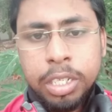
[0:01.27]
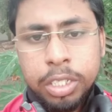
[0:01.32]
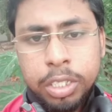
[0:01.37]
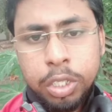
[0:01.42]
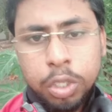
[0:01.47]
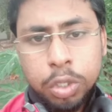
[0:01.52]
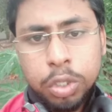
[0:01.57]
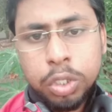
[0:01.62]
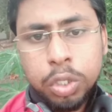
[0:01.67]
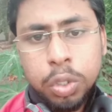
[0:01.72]

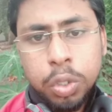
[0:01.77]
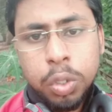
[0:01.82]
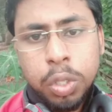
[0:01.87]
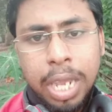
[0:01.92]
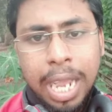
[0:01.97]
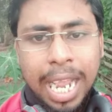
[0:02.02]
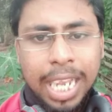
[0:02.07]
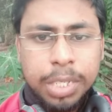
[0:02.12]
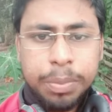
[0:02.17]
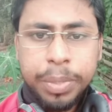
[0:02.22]
दोस्तों
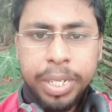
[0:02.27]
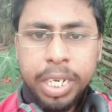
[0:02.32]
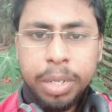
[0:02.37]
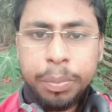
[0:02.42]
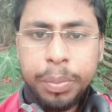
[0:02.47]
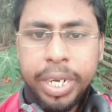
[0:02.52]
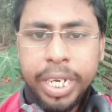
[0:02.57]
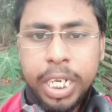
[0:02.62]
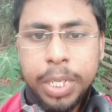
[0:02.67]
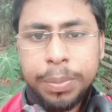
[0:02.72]
आज
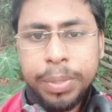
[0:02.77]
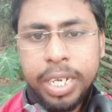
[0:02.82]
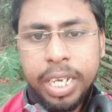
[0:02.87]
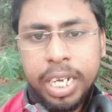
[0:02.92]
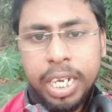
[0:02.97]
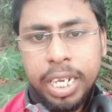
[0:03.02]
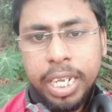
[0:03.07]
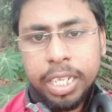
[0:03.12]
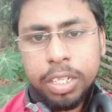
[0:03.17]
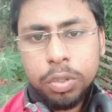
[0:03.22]
मैंने ब्रेकअप
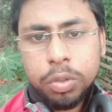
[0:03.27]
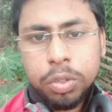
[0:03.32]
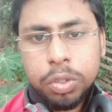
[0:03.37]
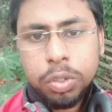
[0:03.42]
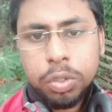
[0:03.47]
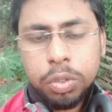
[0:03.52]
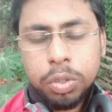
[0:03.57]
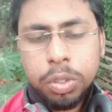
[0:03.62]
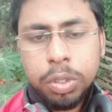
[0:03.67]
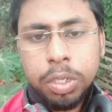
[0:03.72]
कर लिया
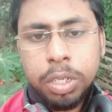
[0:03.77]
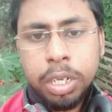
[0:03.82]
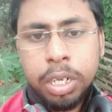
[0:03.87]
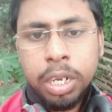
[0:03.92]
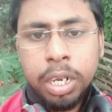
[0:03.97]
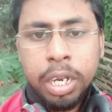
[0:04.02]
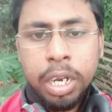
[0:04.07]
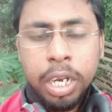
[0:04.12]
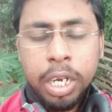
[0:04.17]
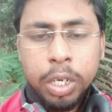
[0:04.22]
दोस्तों
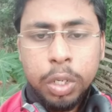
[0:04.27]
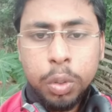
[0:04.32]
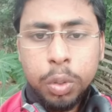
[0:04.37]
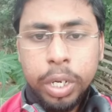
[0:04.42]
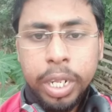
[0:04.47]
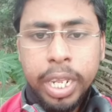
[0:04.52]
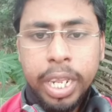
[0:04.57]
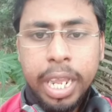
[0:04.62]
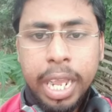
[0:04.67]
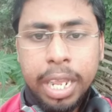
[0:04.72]

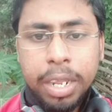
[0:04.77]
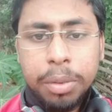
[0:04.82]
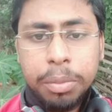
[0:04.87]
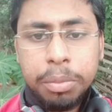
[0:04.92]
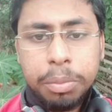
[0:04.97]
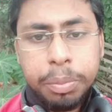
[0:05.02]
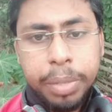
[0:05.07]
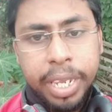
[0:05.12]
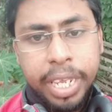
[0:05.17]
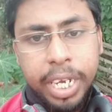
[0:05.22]
टुडे आई
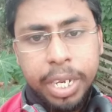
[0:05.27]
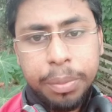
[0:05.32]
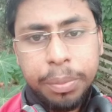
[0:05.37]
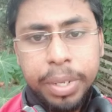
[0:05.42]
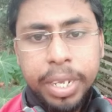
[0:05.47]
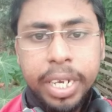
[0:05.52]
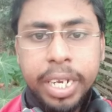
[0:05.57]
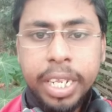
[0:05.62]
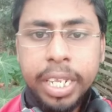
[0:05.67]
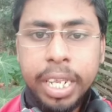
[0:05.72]
एम वेरी
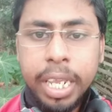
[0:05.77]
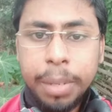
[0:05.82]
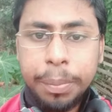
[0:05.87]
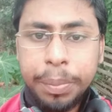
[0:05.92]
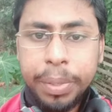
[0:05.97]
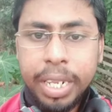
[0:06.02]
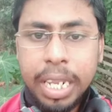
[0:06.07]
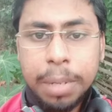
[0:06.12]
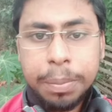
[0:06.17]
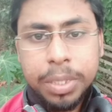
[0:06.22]
वेरी
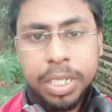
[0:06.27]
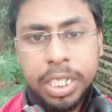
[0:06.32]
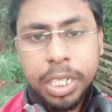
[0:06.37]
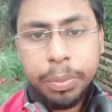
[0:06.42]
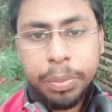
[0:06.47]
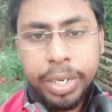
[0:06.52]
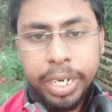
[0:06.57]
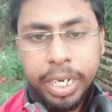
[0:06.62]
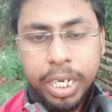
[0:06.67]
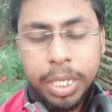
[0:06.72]
हैप्पी आफ्टर द
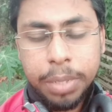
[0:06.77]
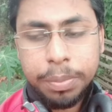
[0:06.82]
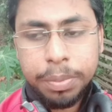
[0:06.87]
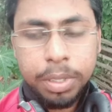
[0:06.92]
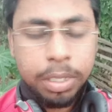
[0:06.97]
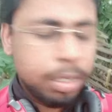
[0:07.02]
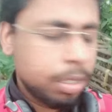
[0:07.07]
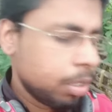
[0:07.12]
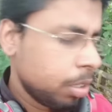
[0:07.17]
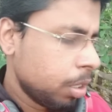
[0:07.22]
ब्रेकअप
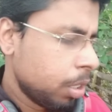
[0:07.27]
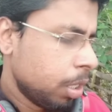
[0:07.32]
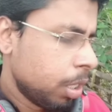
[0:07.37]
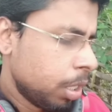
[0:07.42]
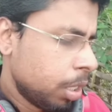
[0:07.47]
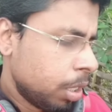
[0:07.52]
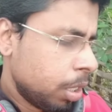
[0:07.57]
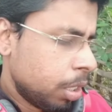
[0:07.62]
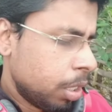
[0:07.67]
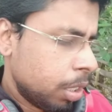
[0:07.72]

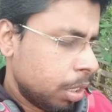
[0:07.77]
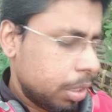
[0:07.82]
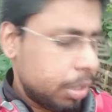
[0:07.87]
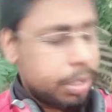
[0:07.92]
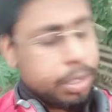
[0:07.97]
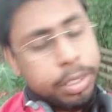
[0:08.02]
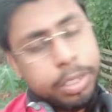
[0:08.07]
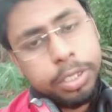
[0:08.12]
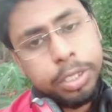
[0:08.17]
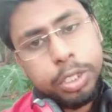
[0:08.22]

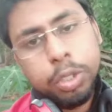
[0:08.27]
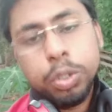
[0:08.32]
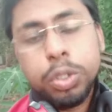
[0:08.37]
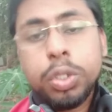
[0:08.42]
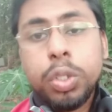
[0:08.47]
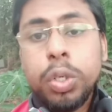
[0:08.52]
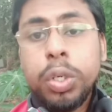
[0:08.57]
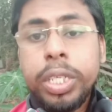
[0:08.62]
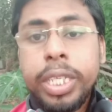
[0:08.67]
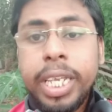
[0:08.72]

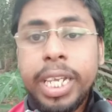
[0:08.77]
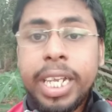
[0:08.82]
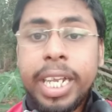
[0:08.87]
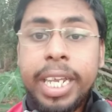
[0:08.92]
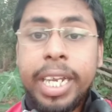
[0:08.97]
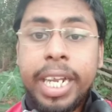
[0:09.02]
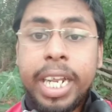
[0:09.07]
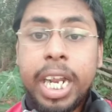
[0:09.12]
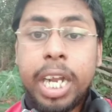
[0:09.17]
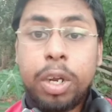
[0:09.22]
दोस्तों ये
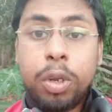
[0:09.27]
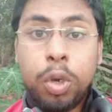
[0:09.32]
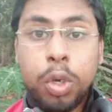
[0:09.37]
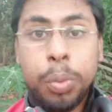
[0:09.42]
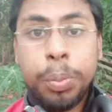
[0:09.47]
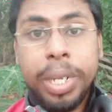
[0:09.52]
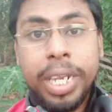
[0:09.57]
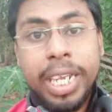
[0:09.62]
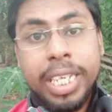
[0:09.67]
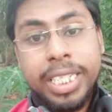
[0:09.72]
कहने का
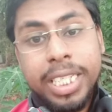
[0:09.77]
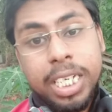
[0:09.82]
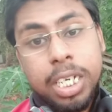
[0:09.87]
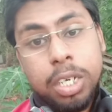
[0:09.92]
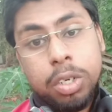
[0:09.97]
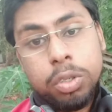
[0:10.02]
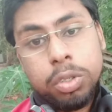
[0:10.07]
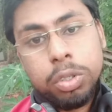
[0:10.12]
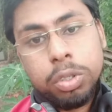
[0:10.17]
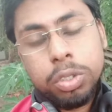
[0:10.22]
ढोंग मैं कैसे
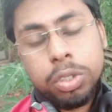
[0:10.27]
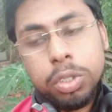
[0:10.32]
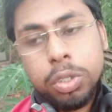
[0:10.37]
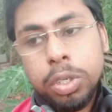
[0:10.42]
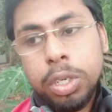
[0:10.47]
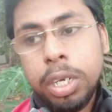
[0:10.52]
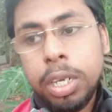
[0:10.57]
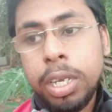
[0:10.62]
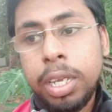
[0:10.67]
करूँ दोस्तों